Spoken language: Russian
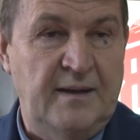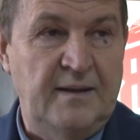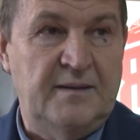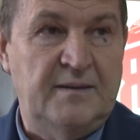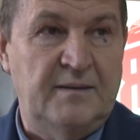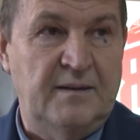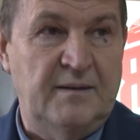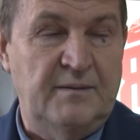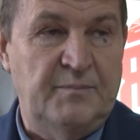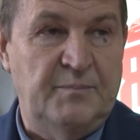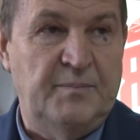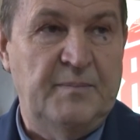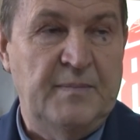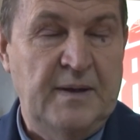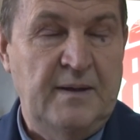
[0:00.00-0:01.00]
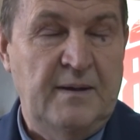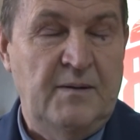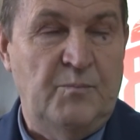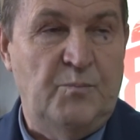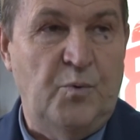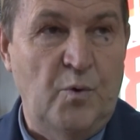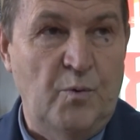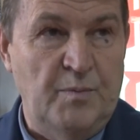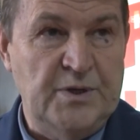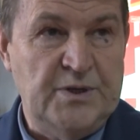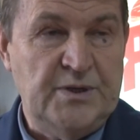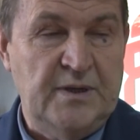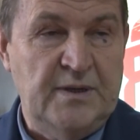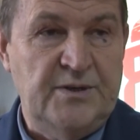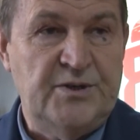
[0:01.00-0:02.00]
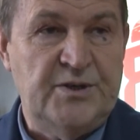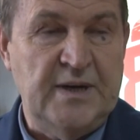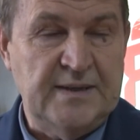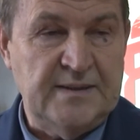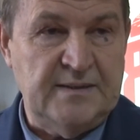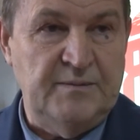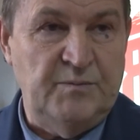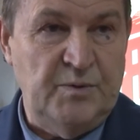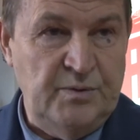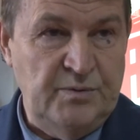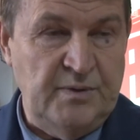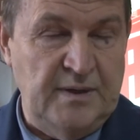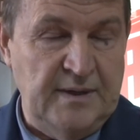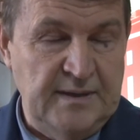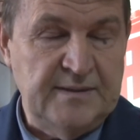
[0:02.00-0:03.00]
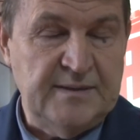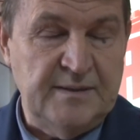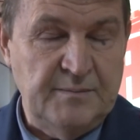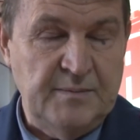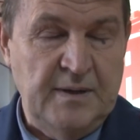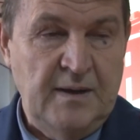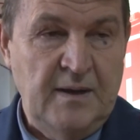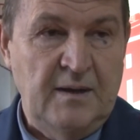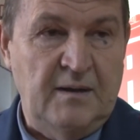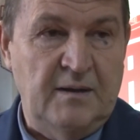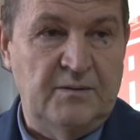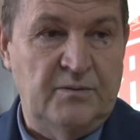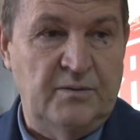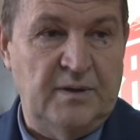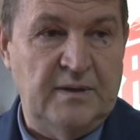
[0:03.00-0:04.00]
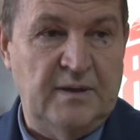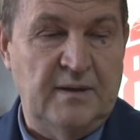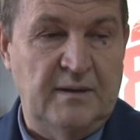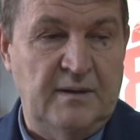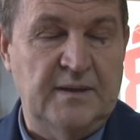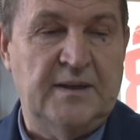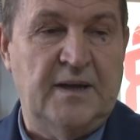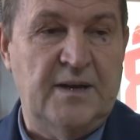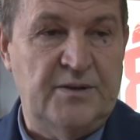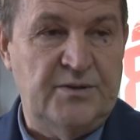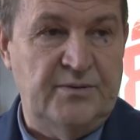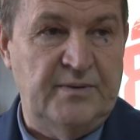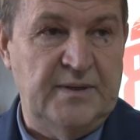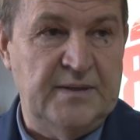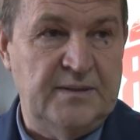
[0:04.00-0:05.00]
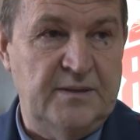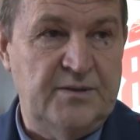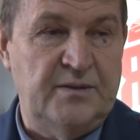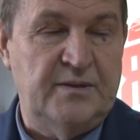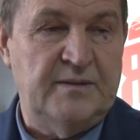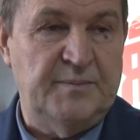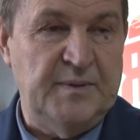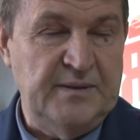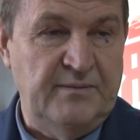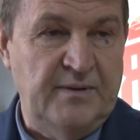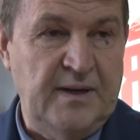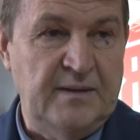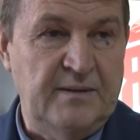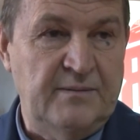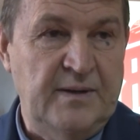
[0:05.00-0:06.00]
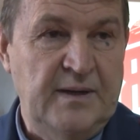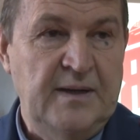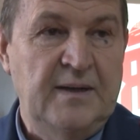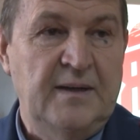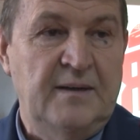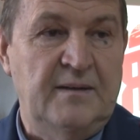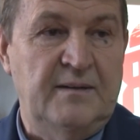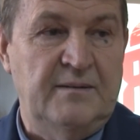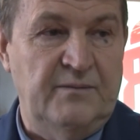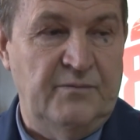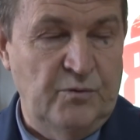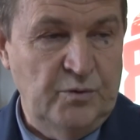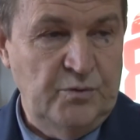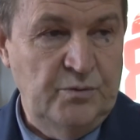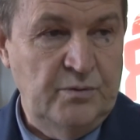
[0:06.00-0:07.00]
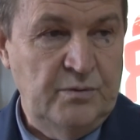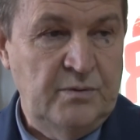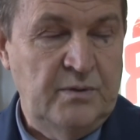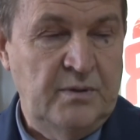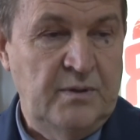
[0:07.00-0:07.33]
Это помощь частным лицам, которых откачивали значит, из подвалов э, воду.